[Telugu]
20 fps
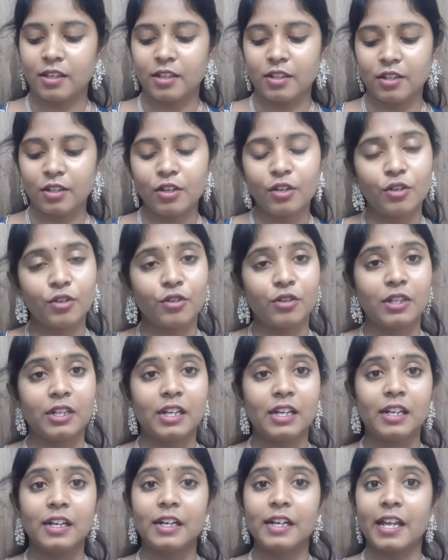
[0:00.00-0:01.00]
ఇందులో
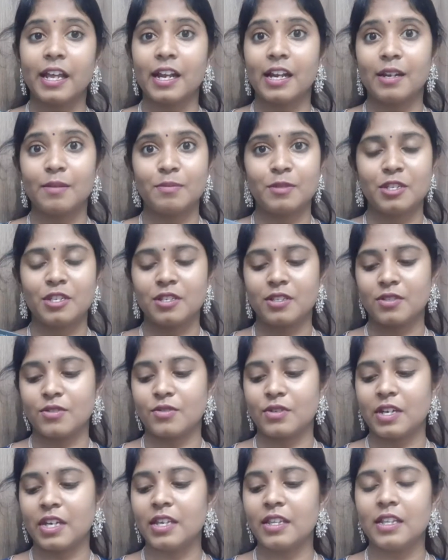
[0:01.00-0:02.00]
టోటల్గా టెన్ లిప్స్టిక్స్
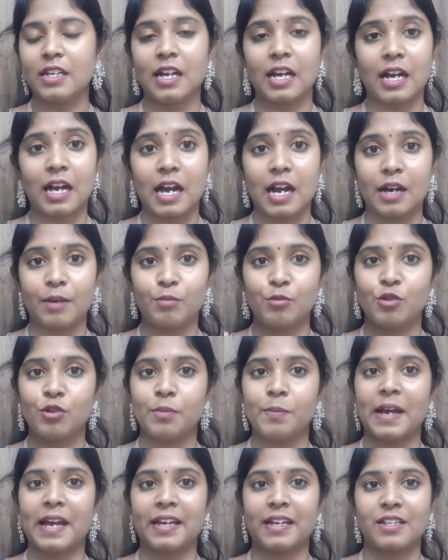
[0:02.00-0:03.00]
ఉంటాయి ఇది ఇలా
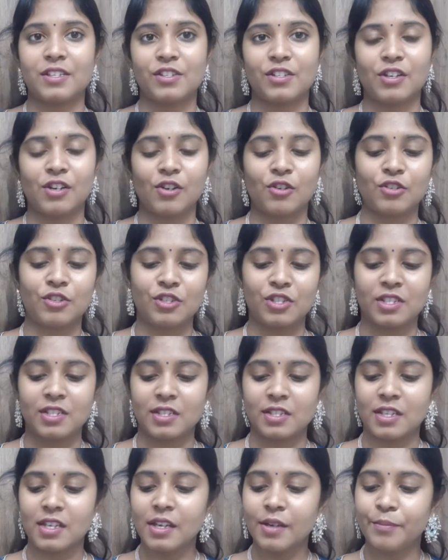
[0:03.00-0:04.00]
కార్డ్బోర్డ్ ప్యాకేజింగ్లో
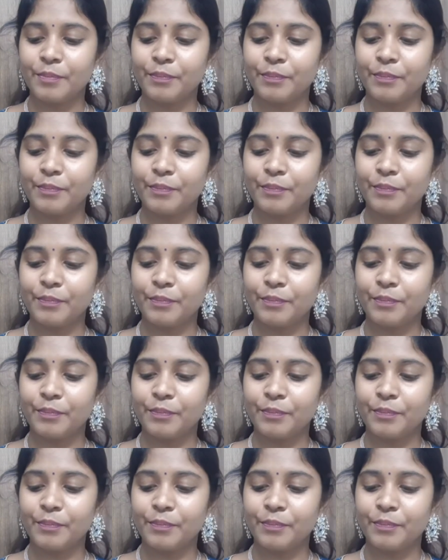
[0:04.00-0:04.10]
వచ్చింది